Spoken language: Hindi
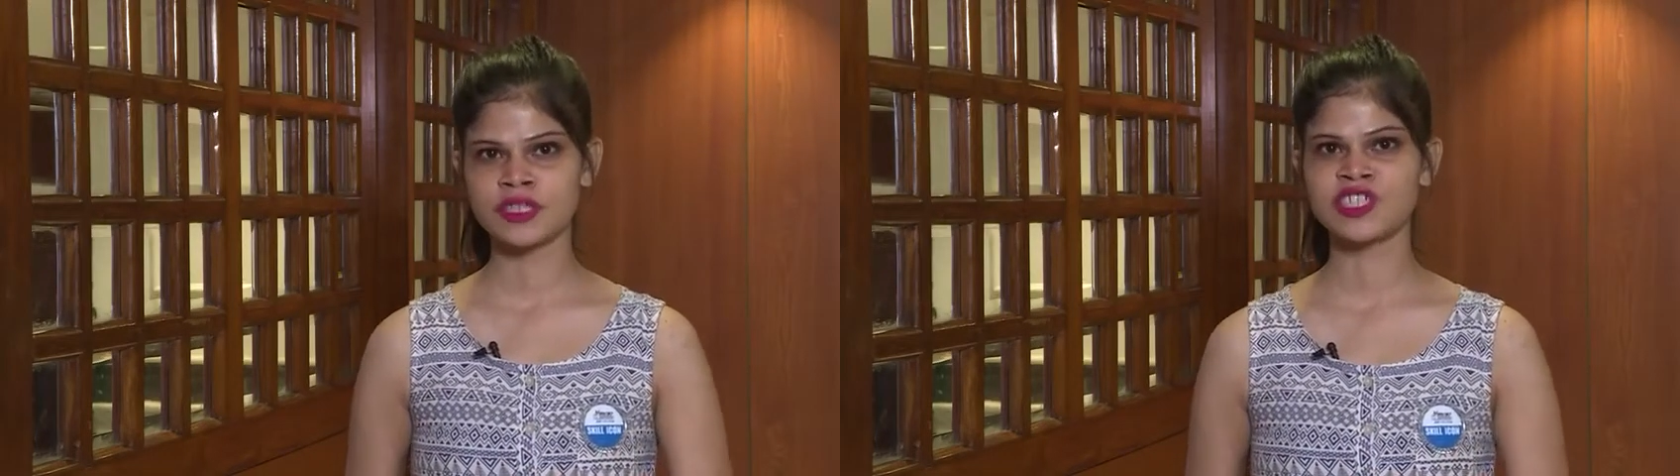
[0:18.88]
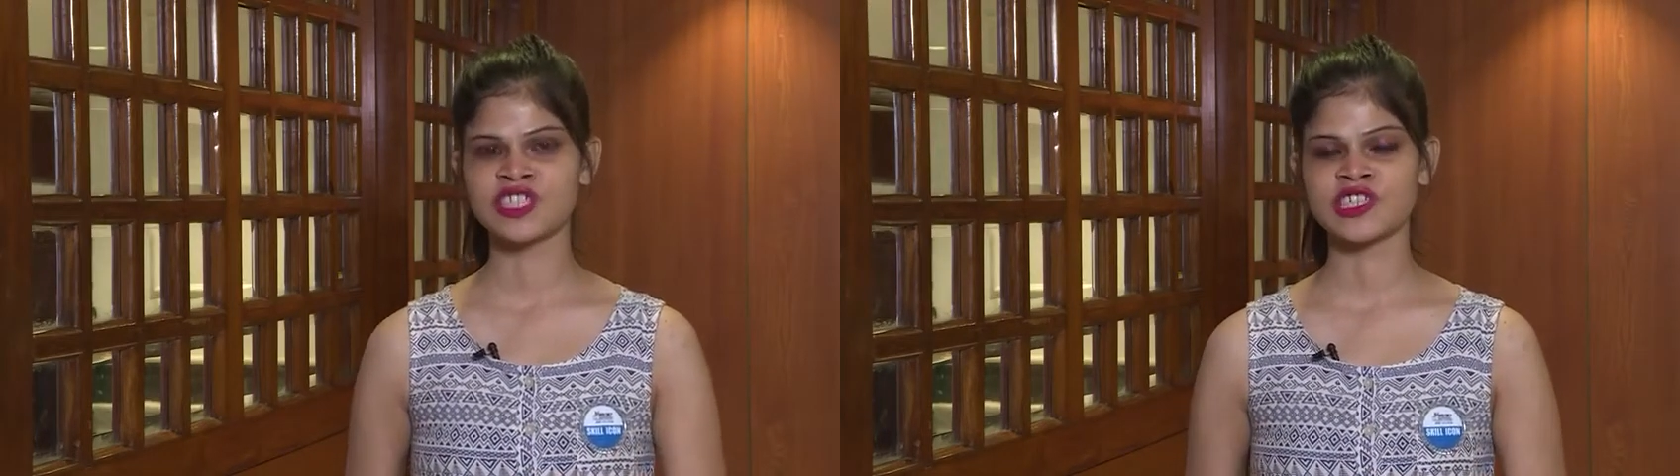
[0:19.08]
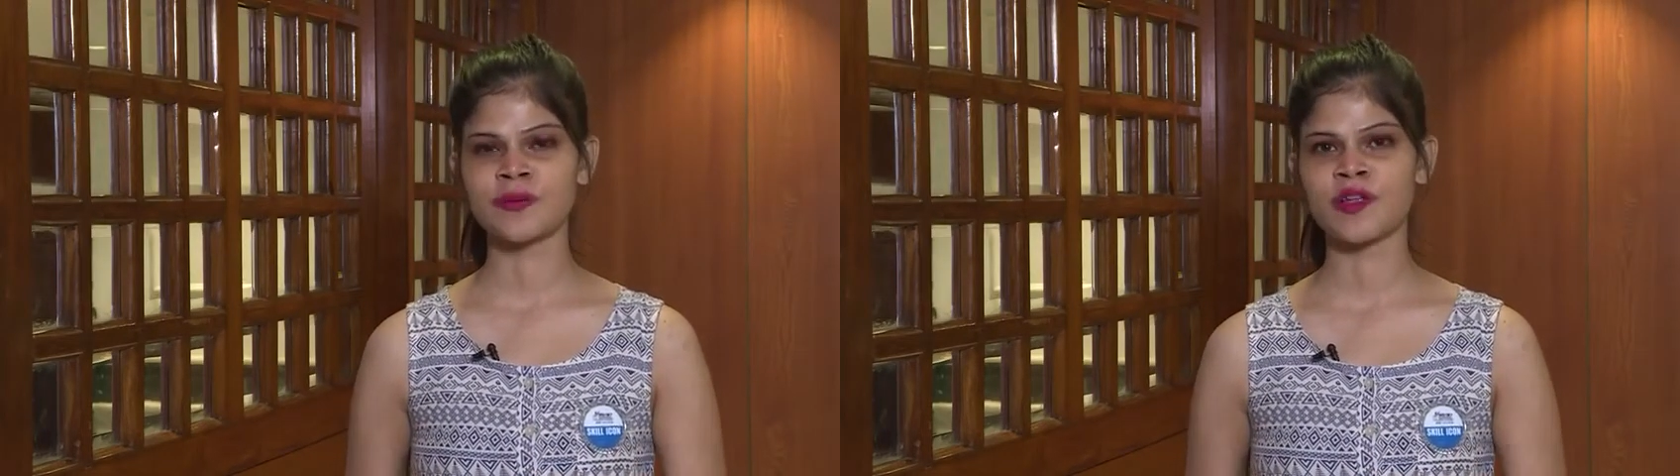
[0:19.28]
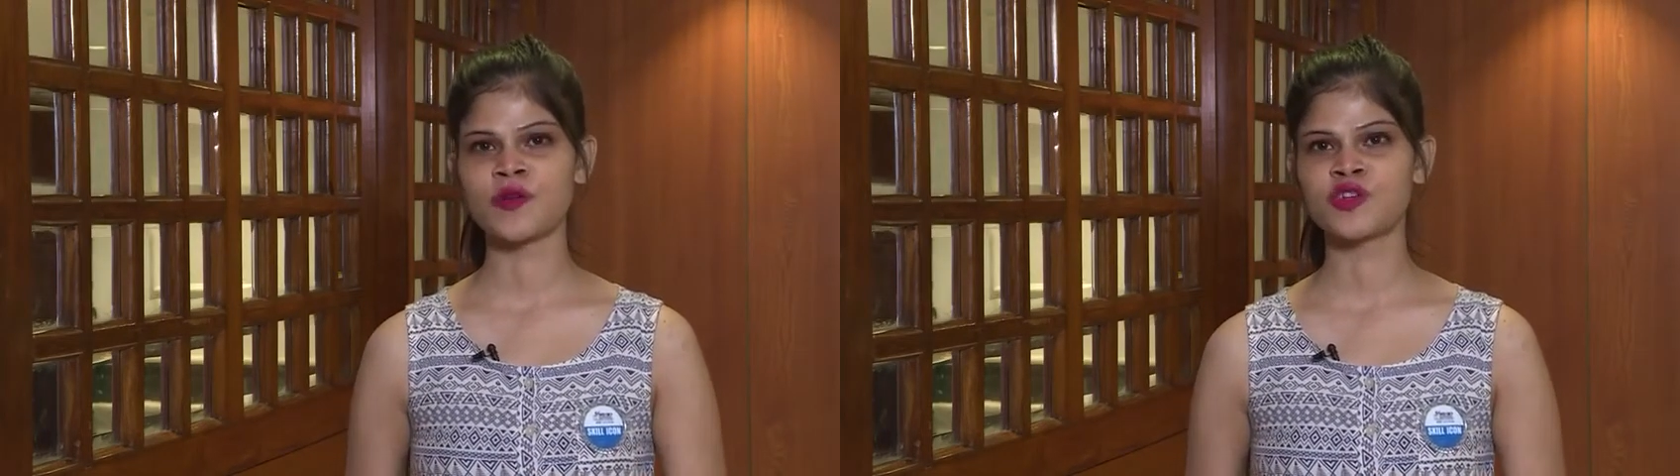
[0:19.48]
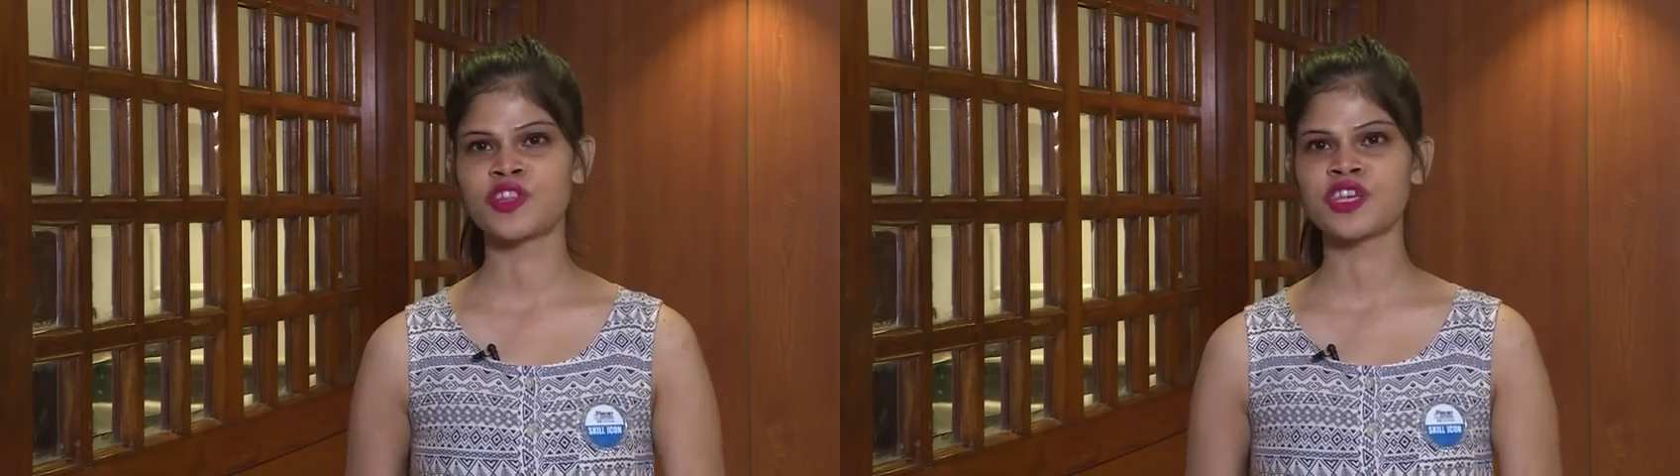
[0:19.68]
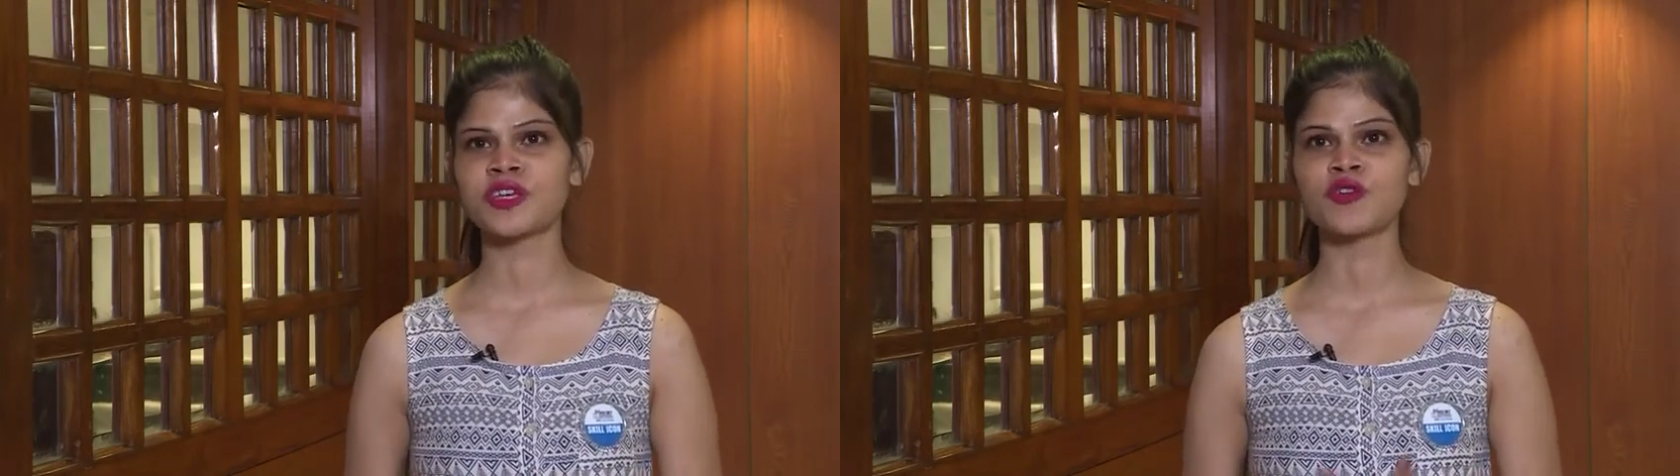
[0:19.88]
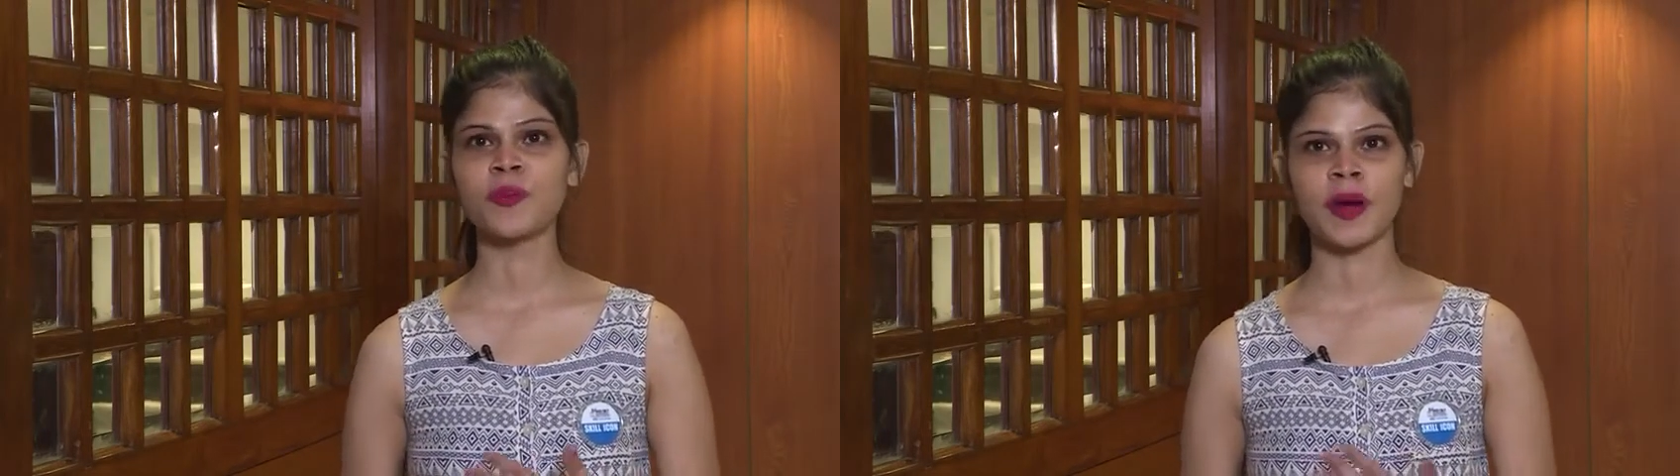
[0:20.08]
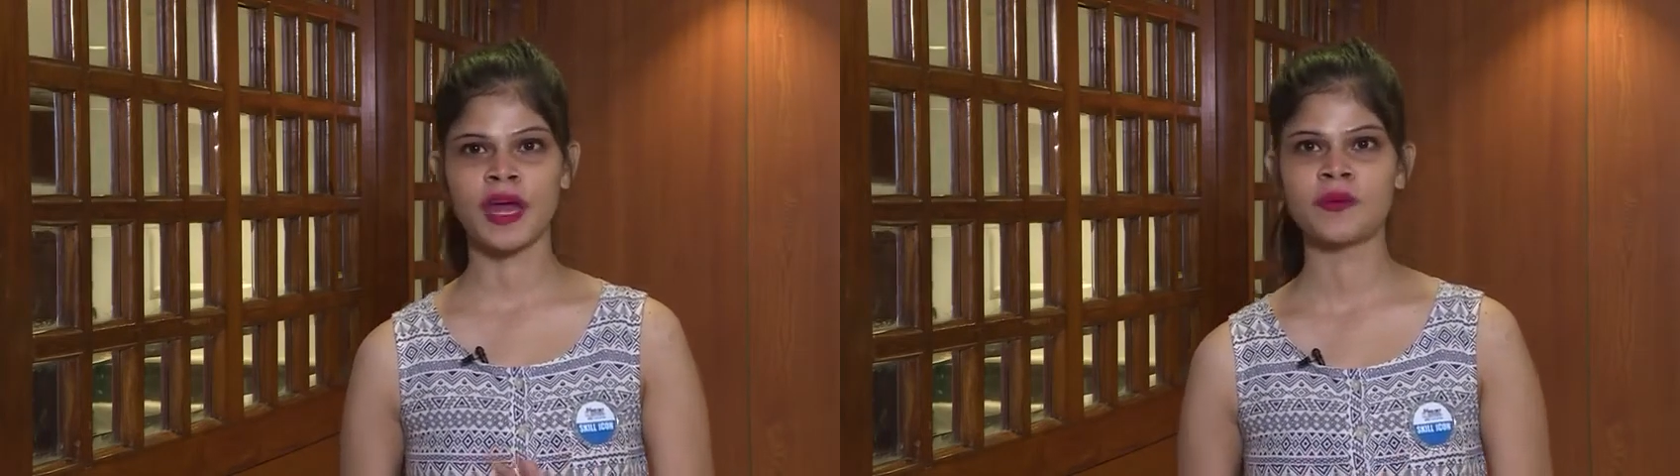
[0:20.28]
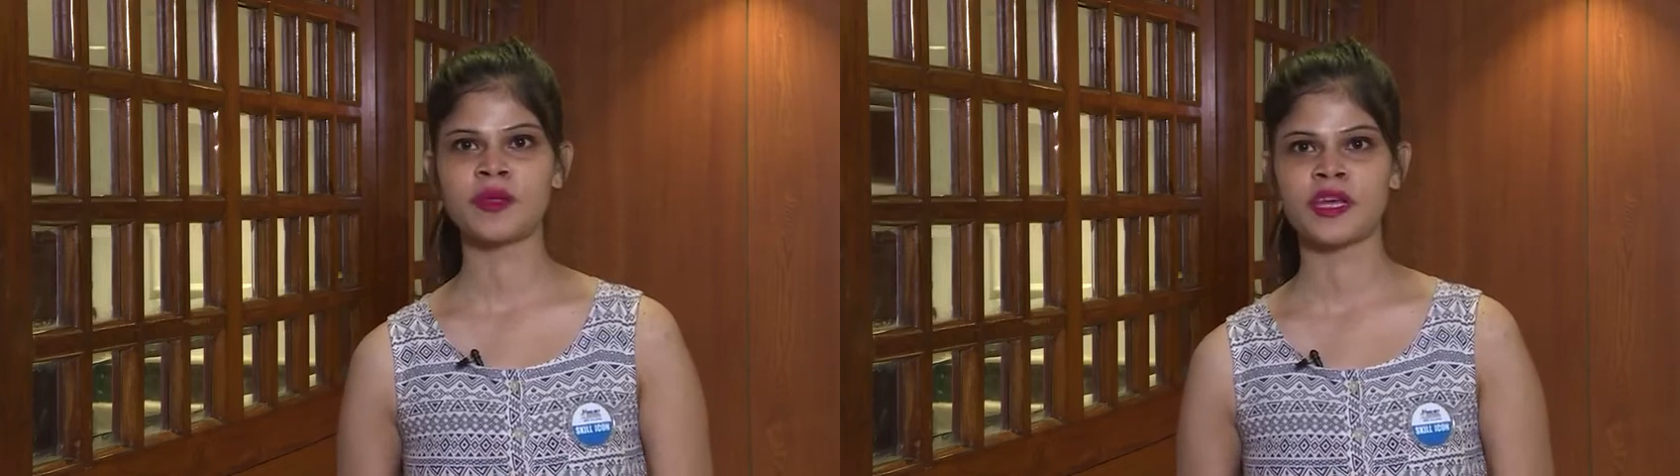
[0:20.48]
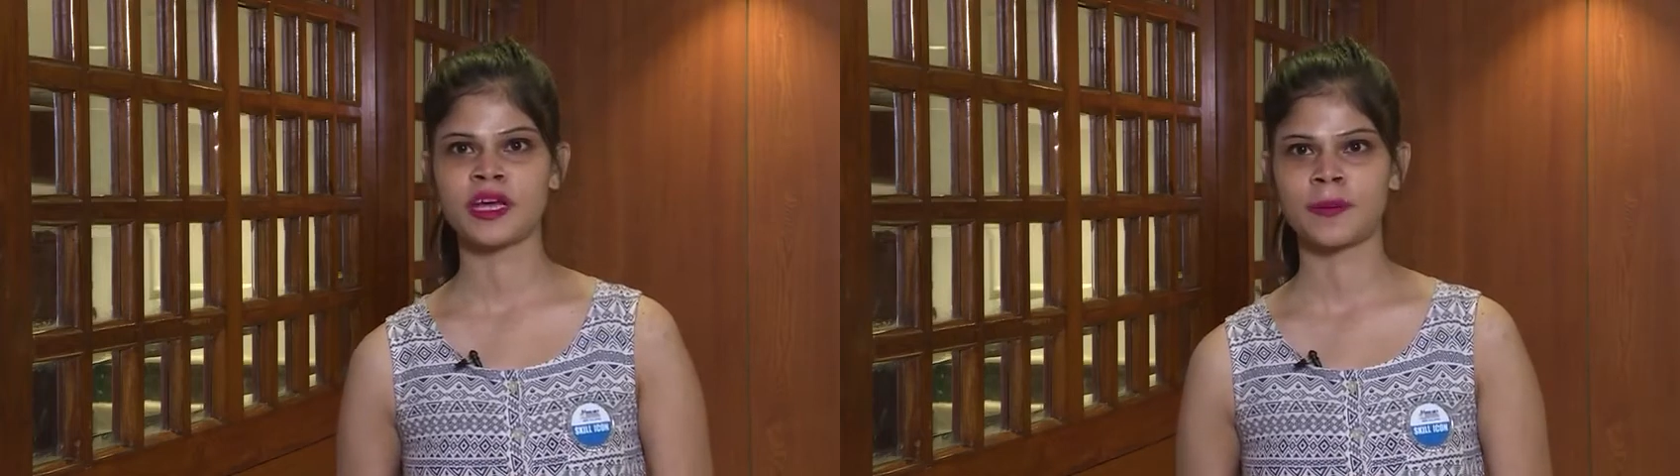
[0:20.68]
इजिटेशन फील हुई थी क्योंकि पढ़ाई
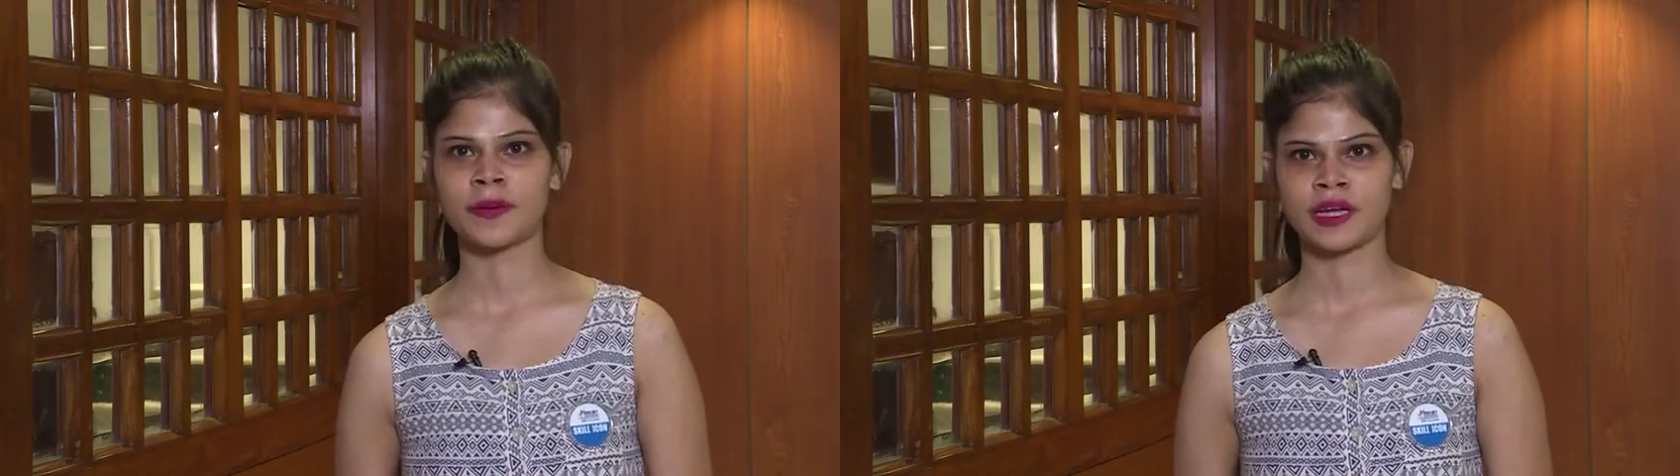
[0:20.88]
भी नहीं कर